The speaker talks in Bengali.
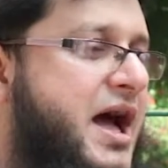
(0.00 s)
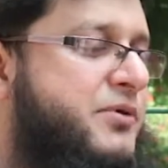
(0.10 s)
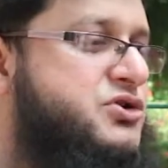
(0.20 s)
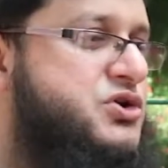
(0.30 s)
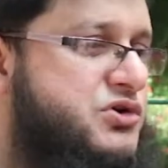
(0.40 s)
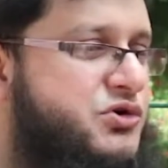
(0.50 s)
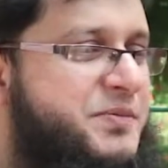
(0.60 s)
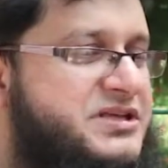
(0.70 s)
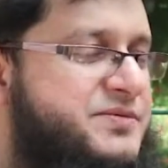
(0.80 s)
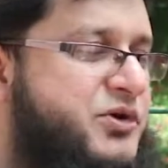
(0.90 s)
এবং ছোট
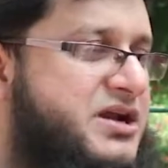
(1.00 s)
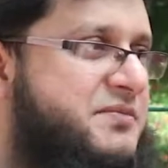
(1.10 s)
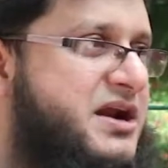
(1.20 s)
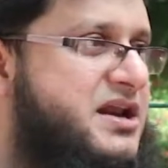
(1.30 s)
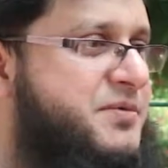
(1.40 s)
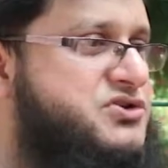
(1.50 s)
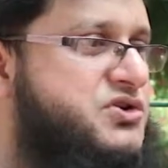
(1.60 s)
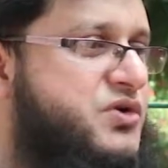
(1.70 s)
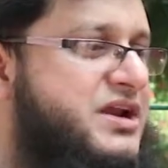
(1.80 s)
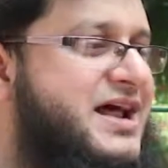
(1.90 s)
গ্রুপে যে বইটা আমরা নির্বাচন করি